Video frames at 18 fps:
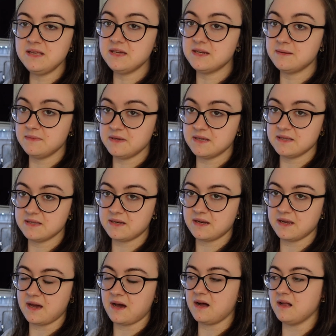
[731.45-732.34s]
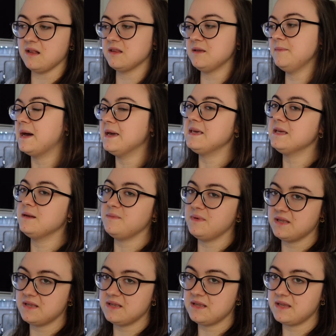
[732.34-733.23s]
27 liraya aldım. Ben
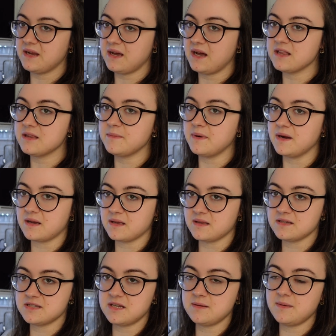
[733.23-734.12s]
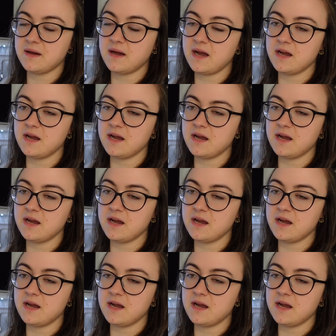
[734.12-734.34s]
27 liraya aldım arkadaşlar ama